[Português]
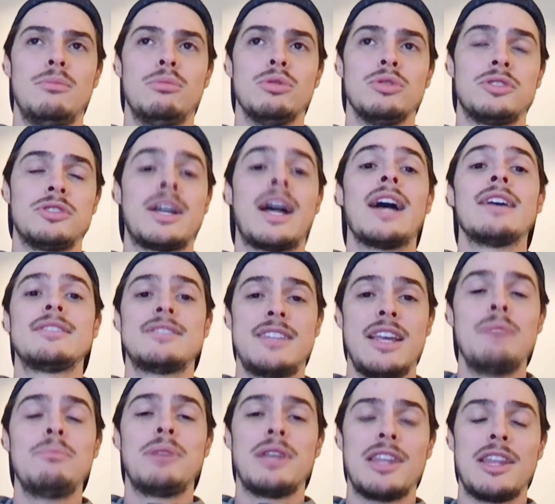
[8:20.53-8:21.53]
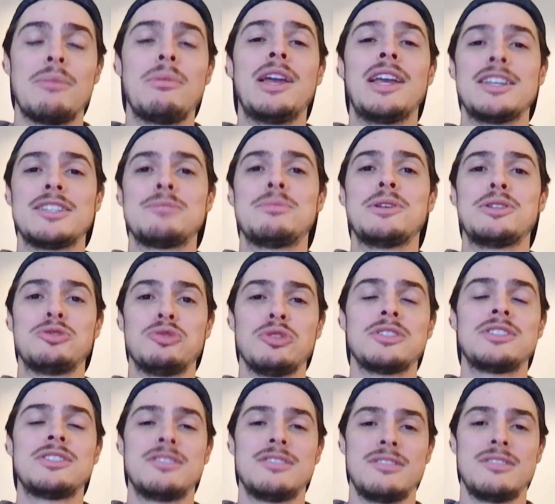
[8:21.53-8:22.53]
buscar sempre também que as
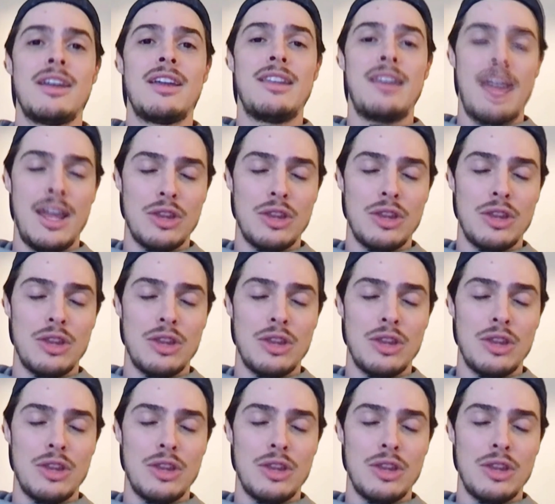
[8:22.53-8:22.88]
pessoas né,